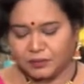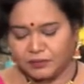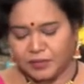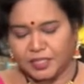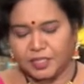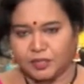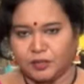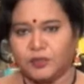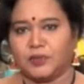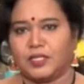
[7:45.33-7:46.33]
వాళ్ళ
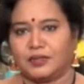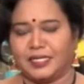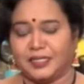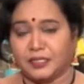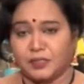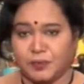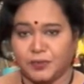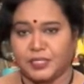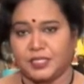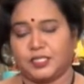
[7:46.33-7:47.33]
చేతితో వాళ్ళు దాన్ని
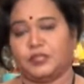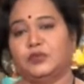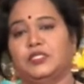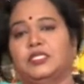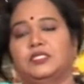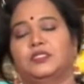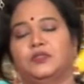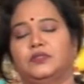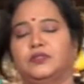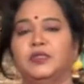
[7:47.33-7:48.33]
ఎక్స్ప్లోర్ చేసి చూసి
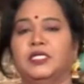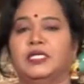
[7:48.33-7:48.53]
తీసుకోవటం